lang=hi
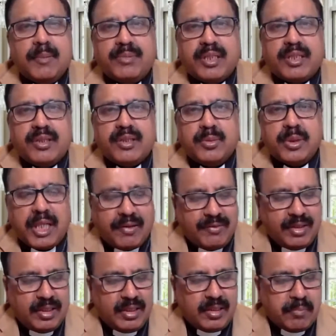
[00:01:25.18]
जब तक
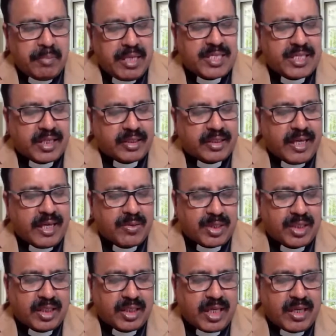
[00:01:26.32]
खुदावन मिल सकता है
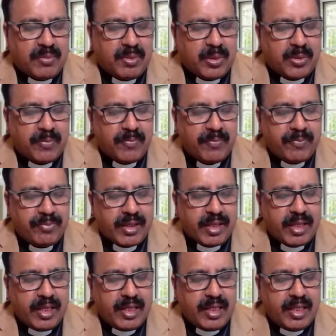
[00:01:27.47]
उसके तालिब को
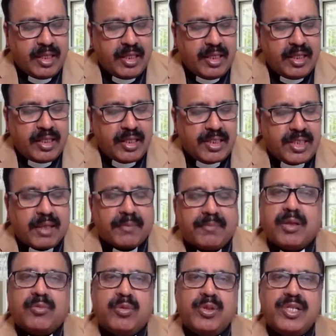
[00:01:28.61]

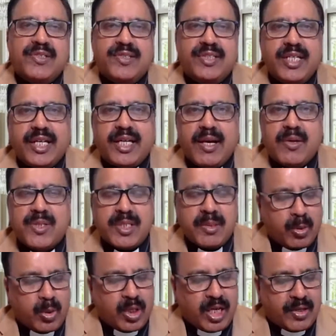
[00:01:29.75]
जब तक वो नजदीक है
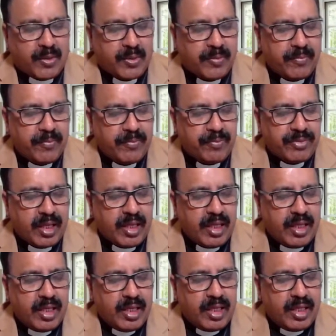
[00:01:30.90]
उससे पुकारो
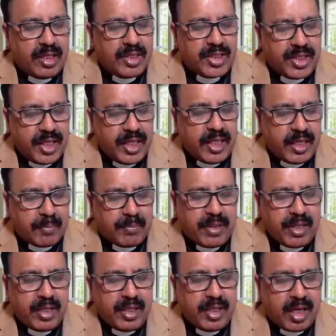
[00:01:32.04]
शरीर
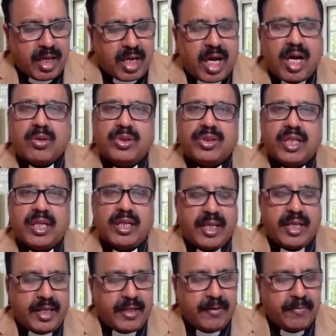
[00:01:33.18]
अपने अरहा को
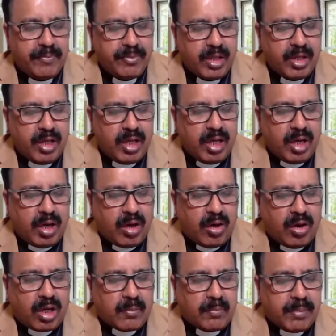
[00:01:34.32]
तर्क करे
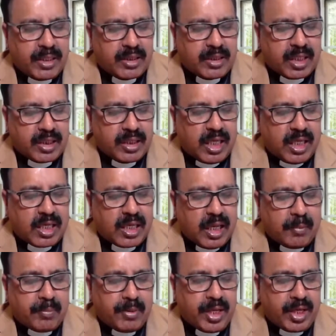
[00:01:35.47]
और
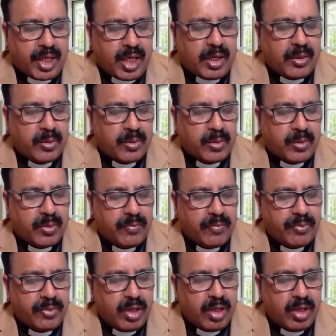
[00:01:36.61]
बदकरदार अपने ख्यालों को